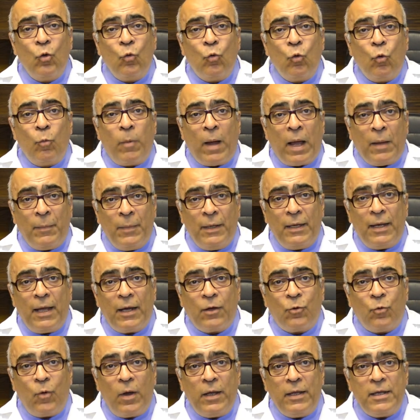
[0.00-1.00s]
وبعملها
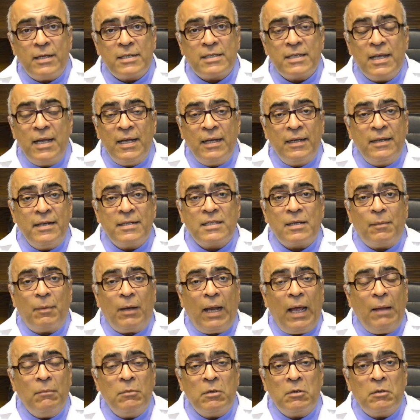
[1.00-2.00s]
كويس نسب
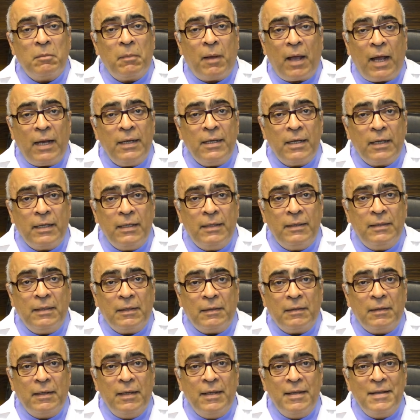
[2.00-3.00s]
الحمل بتبقى عاليه
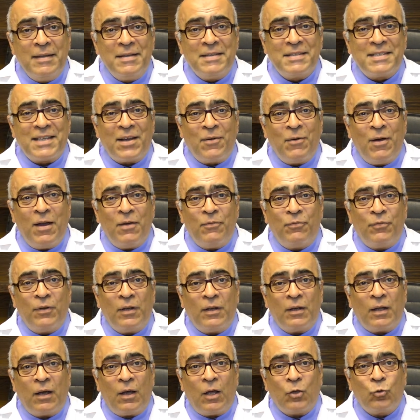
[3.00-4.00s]
جدا سواء في
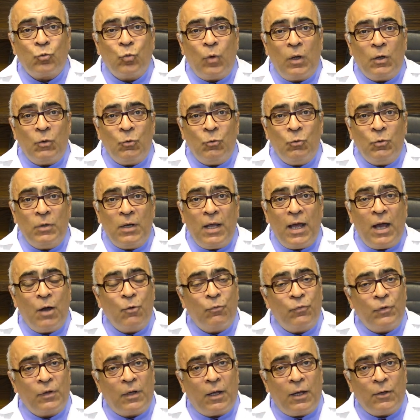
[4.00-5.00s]
الخطوه الاولى
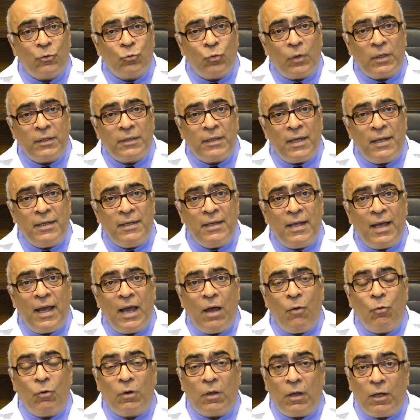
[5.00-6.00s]
او في الخطوه الثانيه
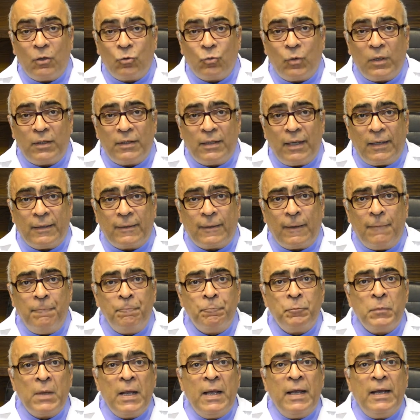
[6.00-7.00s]
او الخطوه الثالثه.
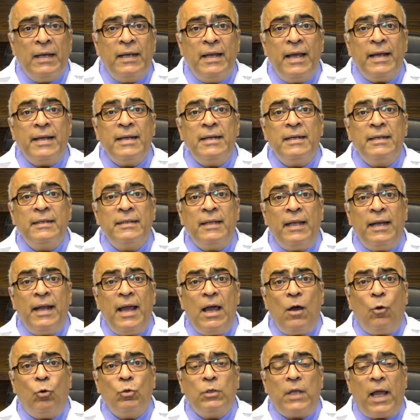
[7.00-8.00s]
لكن ان
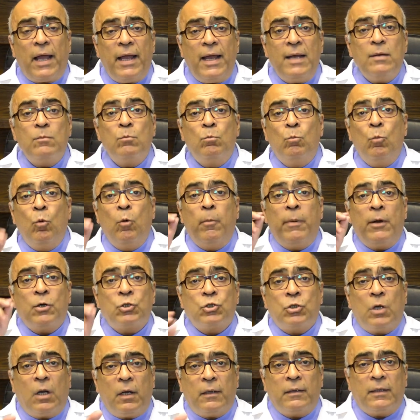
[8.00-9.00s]
انا اخد عيان
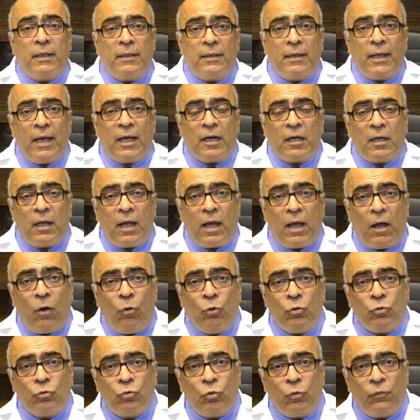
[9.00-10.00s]
مباشره
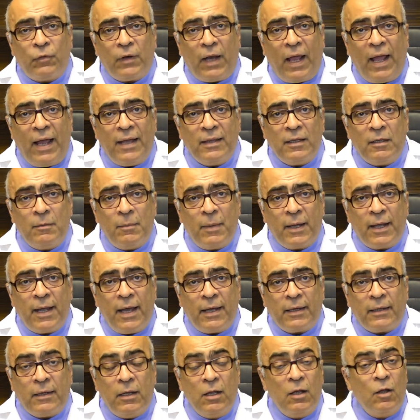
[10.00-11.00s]
احطه في الحقن
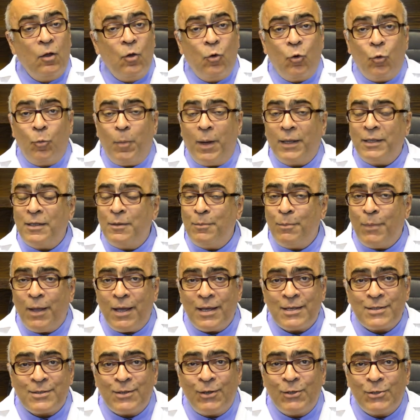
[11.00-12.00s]
المجهري وبعدين ما
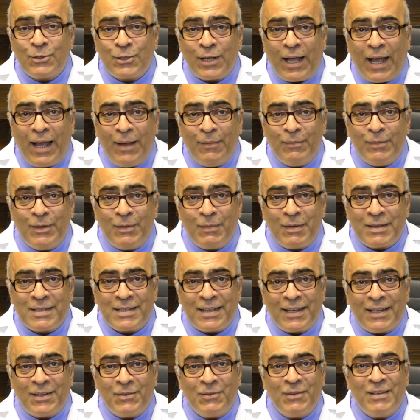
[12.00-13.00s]
يحصلش حمل
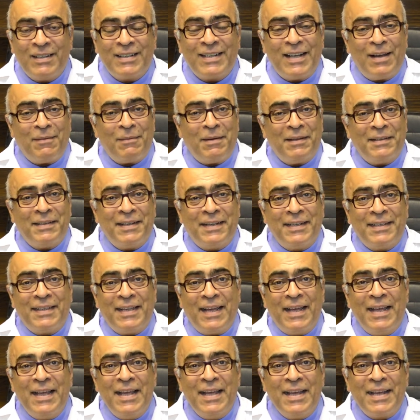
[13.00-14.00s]
مثلا ويرجع بعد
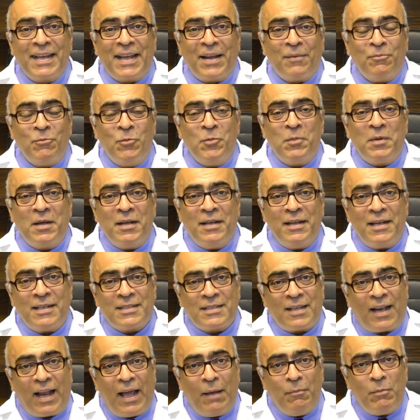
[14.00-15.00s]
كده كان ممكن
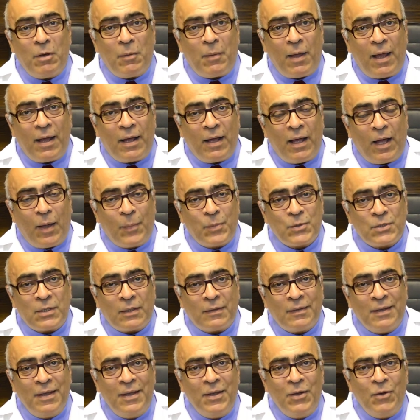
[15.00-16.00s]
يحصل حمل بحاجه
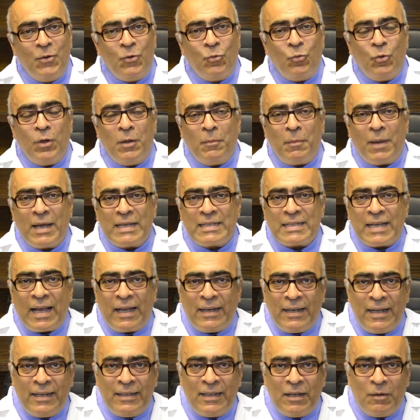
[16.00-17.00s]
ابسط ويبقى
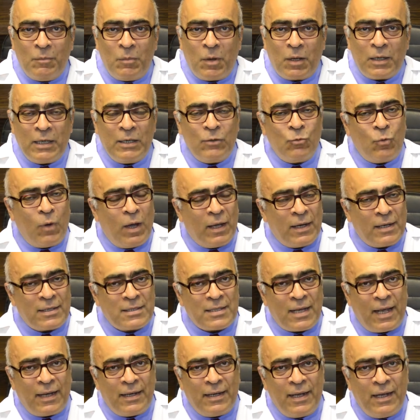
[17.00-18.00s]
زعلان المريض وانا
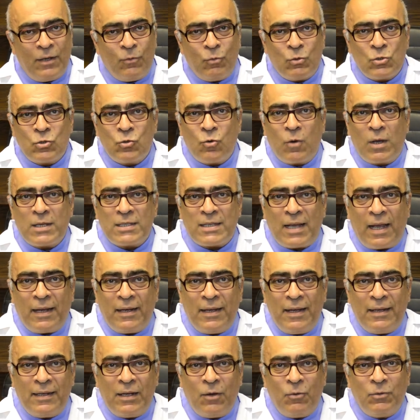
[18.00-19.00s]
زعلان والزوجه
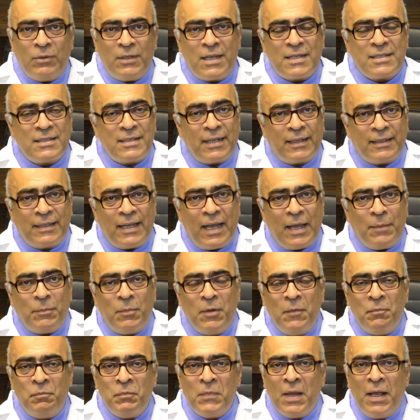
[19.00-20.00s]
زعلانه والناس تكتئب
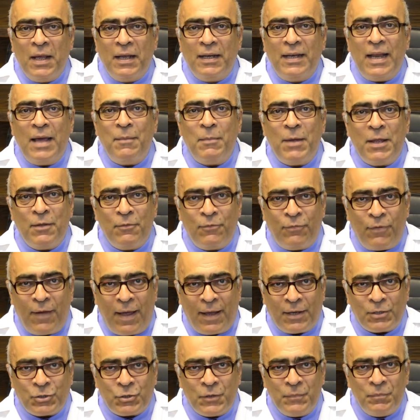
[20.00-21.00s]
لا ما
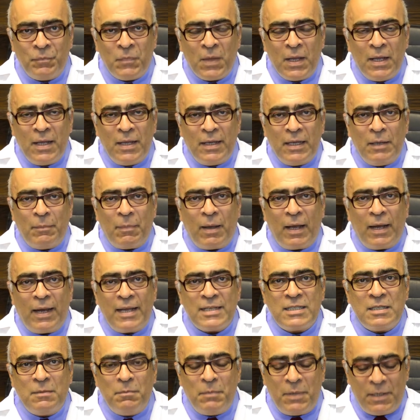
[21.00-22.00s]
ينفعش يبقى
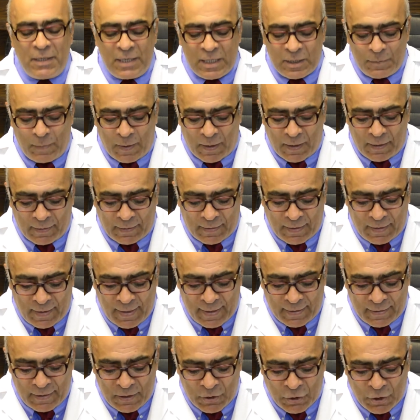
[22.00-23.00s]
لازم بالنسبه لخطه
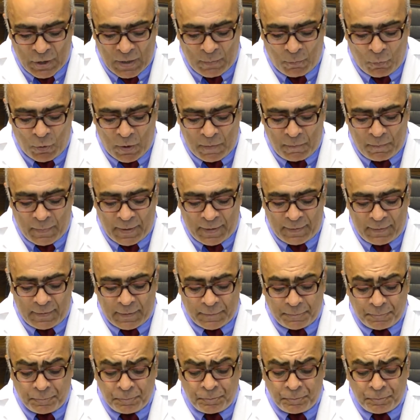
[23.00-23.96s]
العلاج دي شيء مهم جدا